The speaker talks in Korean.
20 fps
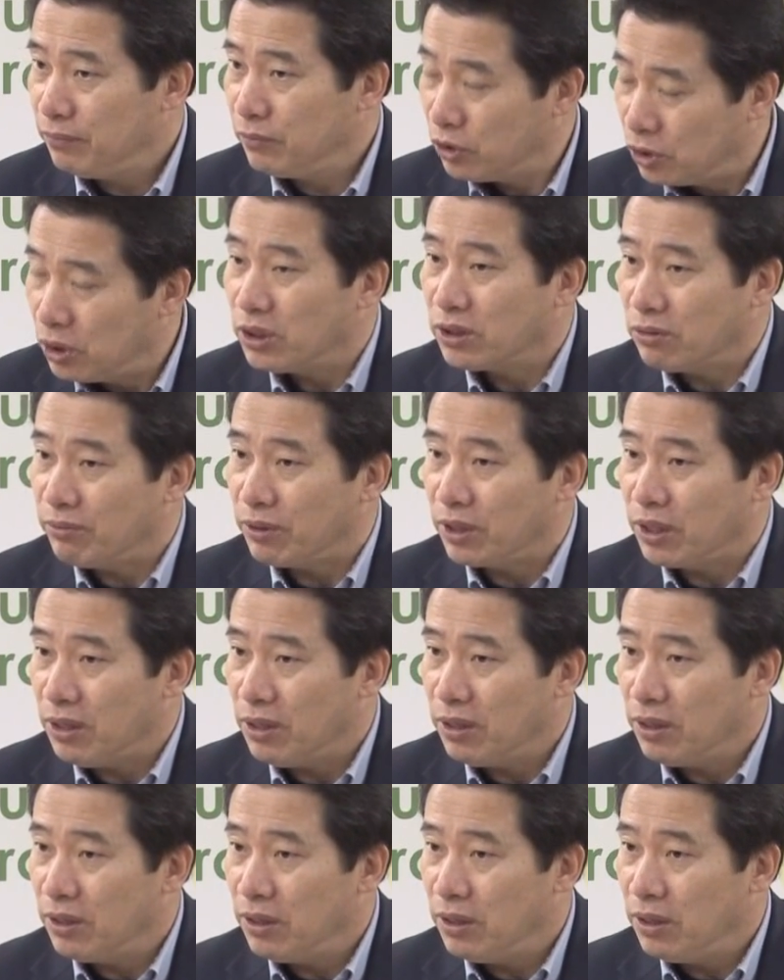그렇지 않습니까?
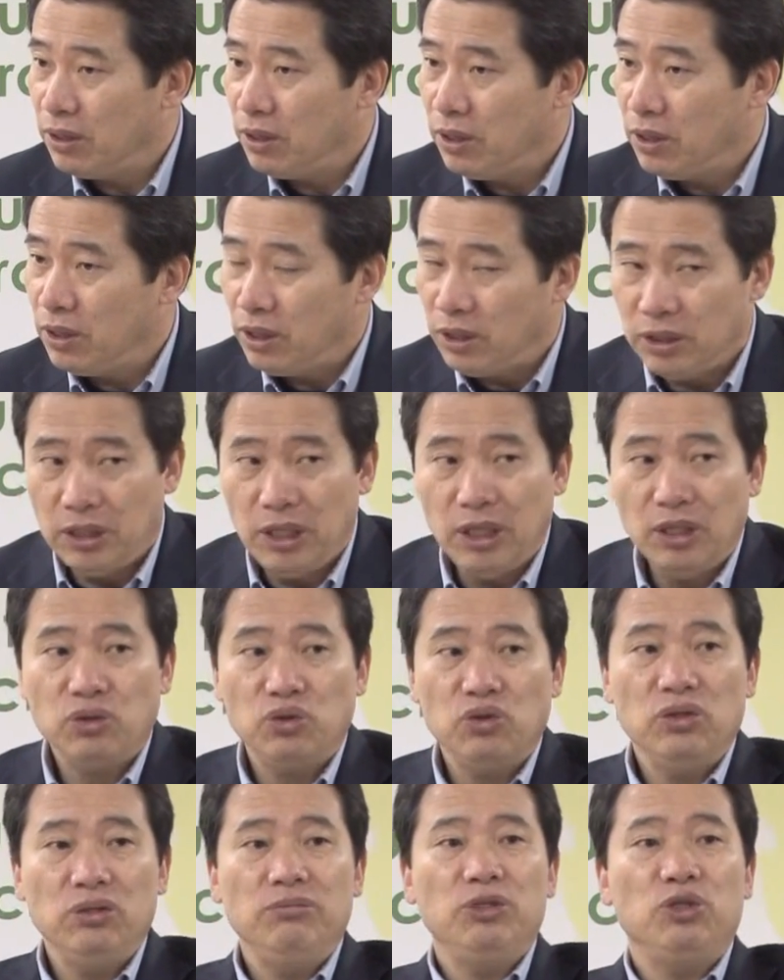
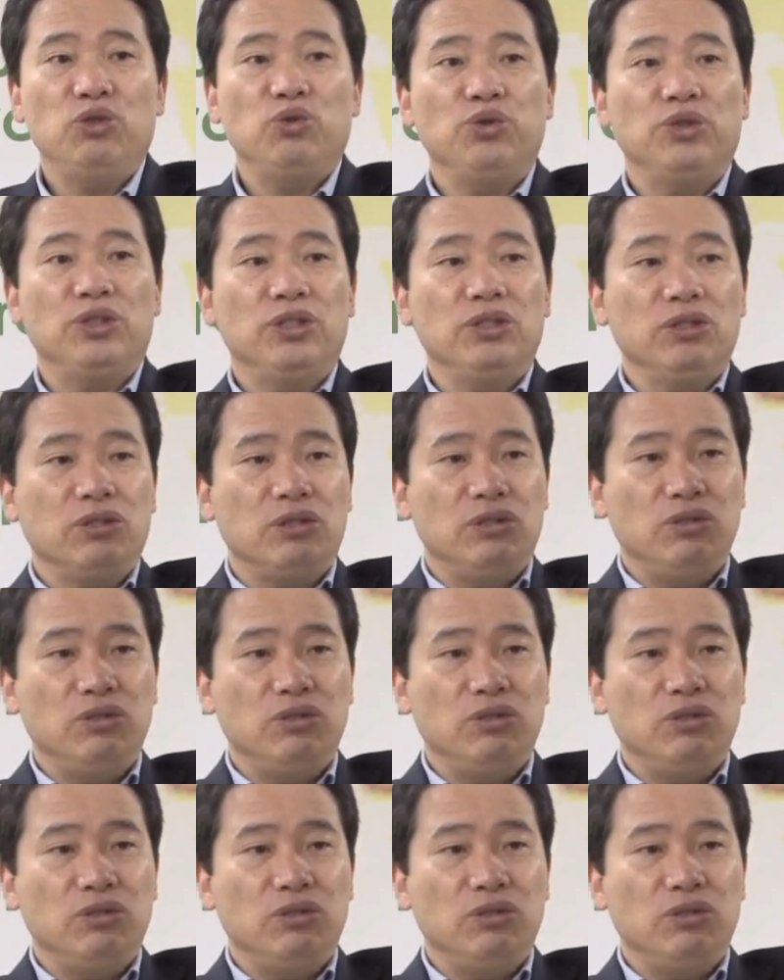예수님이 주신